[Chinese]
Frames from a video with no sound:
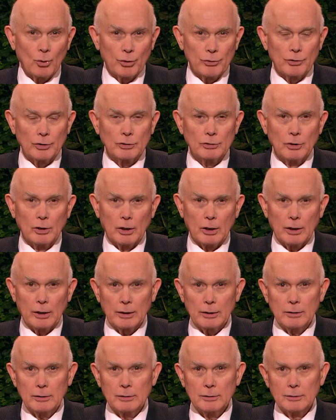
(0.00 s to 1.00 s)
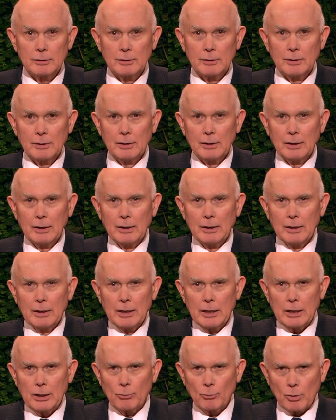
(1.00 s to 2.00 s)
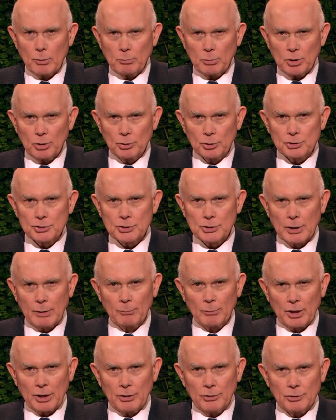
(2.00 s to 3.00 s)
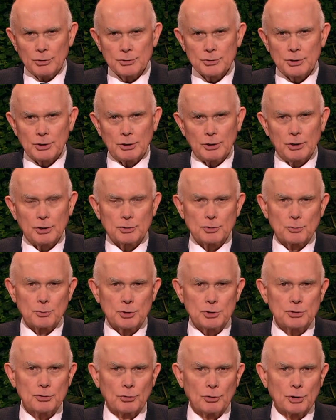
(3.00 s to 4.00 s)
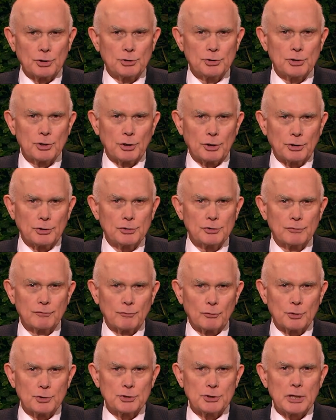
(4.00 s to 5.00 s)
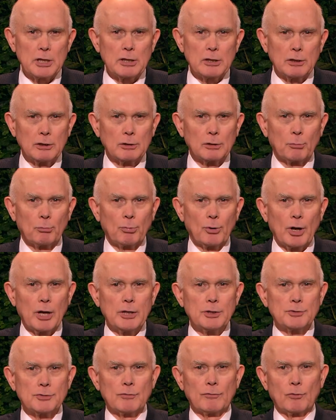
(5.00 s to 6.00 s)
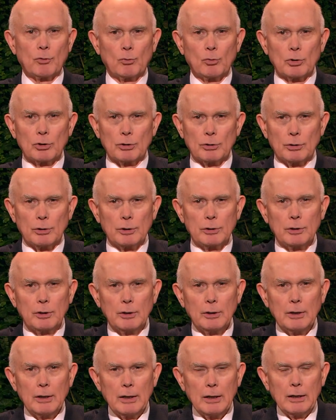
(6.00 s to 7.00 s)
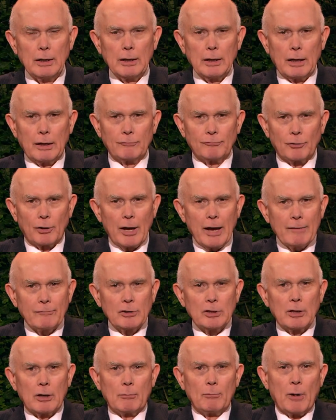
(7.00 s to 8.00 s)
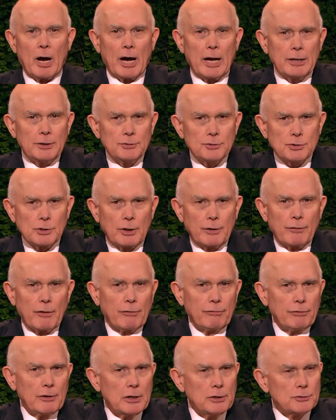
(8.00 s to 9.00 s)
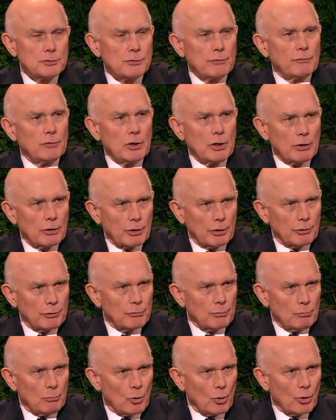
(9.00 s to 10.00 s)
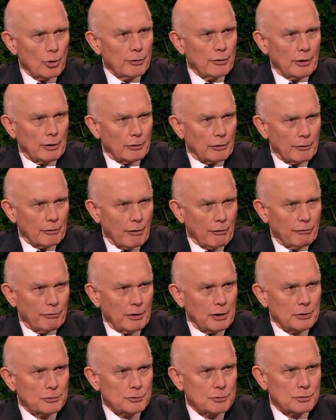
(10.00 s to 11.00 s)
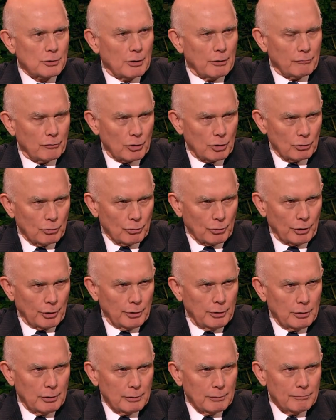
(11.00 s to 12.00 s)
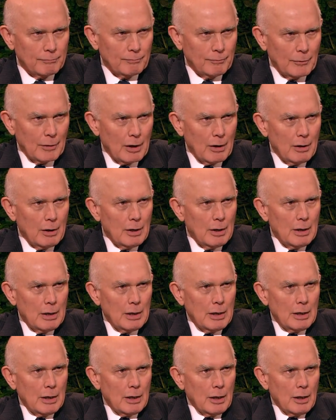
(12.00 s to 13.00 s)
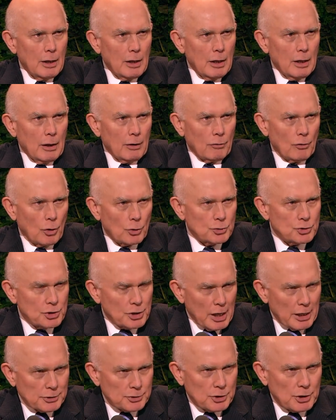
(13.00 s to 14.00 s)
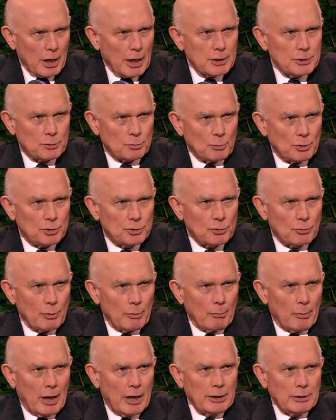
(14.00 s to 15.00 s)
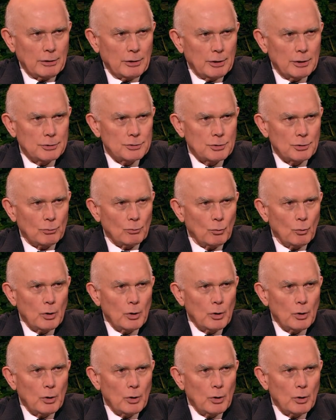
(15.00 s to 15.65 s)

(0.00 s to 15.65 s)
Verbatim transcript: 如果我们惧怕世人，甚于惧怕神，就无法好好侍奉主。主曾斥责在他复兴教会中的某些领袖，因为他们追求世人的赞美。注重世上的事多过主的多过主的事，